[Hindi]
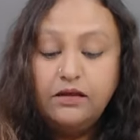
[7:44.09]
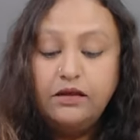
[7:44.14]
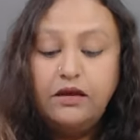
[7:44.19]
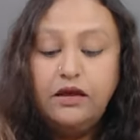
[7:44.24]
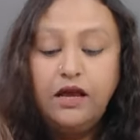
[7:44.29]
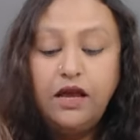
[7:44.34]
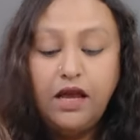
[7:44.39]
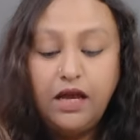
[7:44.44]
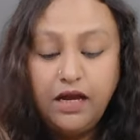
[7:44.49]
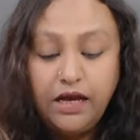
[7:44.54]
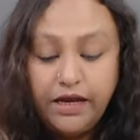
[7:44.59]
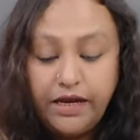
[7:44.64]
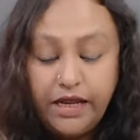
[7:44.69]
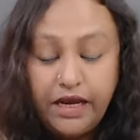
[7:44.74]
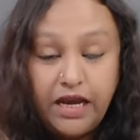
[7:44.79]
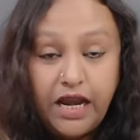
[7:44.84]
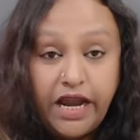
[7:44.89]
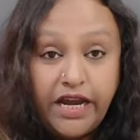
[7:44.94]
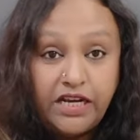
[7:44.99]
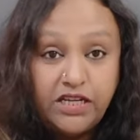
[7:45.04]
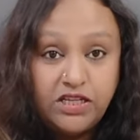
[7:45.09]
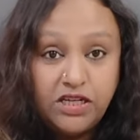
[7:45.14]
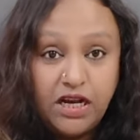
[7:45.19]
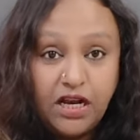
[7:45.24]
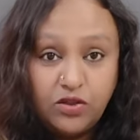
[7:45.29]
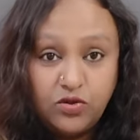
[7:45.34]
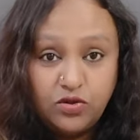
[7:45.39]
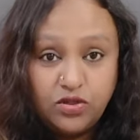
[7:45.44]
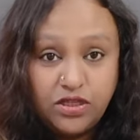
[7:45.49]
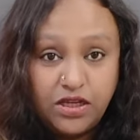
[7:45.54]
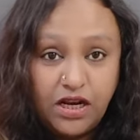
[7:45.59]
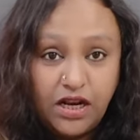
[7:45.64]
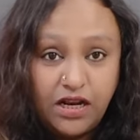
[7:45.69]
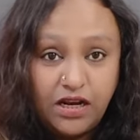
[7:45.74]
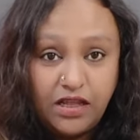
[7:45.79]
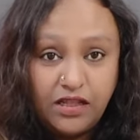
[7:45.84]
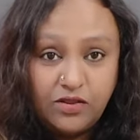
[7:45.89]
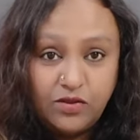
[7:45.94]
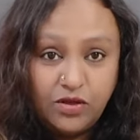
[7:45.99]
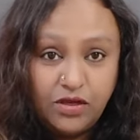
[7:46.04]
अगर ये लाइट जला तो जला नहीं तो
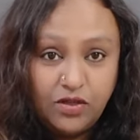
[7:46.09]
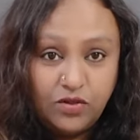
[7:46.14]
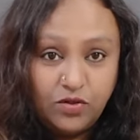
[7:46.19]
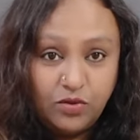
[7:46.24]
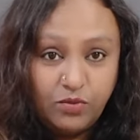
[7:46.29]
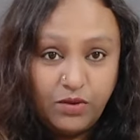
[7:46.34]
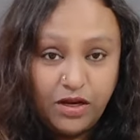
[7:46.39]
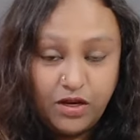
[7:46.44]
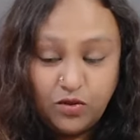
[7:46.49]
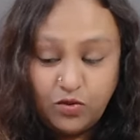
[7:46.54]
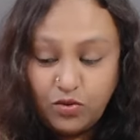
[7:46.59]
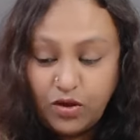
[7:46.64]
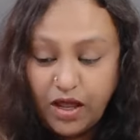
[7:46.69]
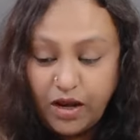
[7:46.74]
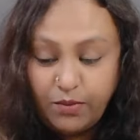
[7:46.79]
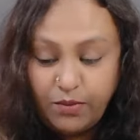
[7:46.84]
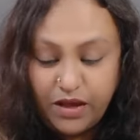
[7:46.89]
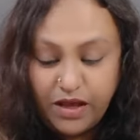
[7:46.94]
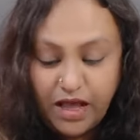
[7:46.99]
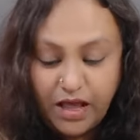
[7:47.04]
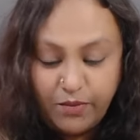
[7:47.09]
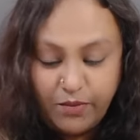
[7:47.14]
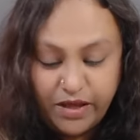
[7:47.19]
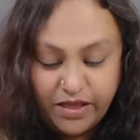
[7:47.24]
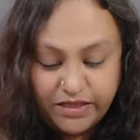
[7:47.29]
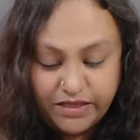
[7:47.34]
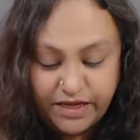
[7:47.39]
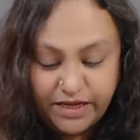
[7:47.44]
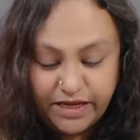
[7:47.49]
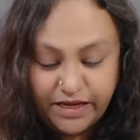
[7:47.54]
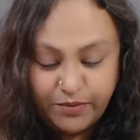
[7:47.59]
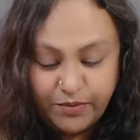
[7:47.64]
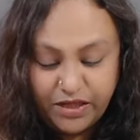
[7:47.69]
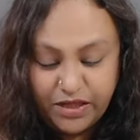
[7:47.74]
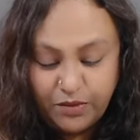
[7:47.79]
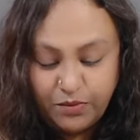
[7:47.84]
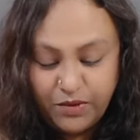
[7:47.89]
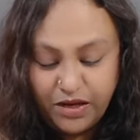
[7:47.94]
ये तो मेरे दुकान में काम आ जाएगा मतलब मेरे